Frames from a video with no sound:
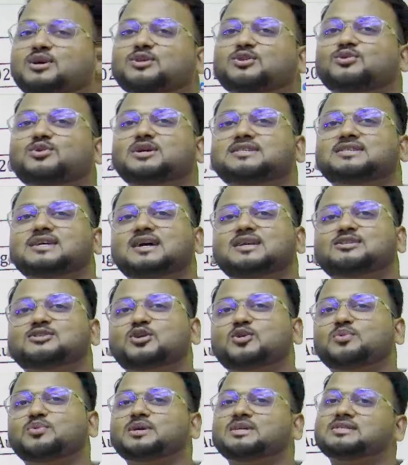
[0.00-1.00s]

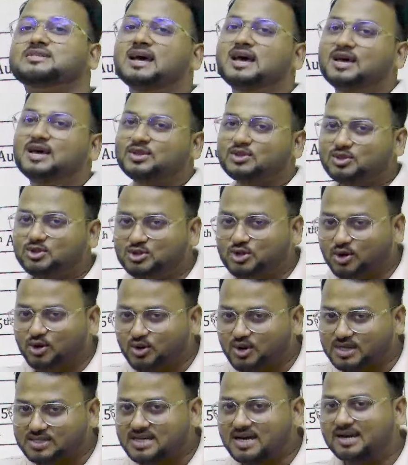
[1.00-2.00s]
2024
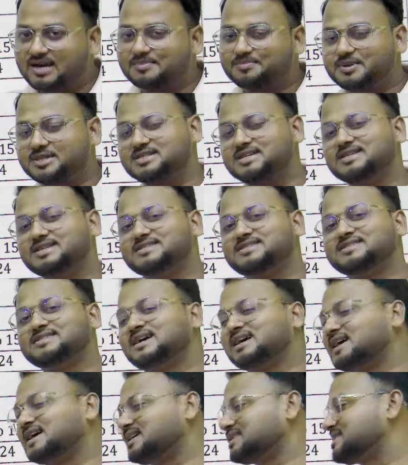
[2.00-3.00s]
2025
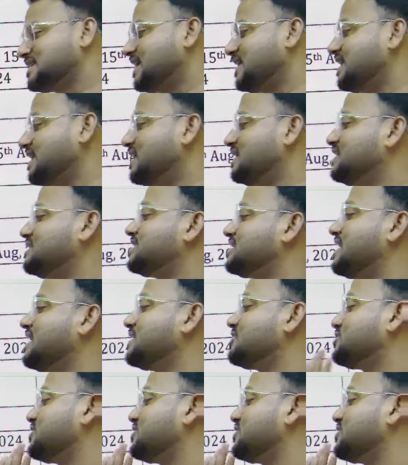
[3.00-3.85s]
नया साल यानी सिलेक्शन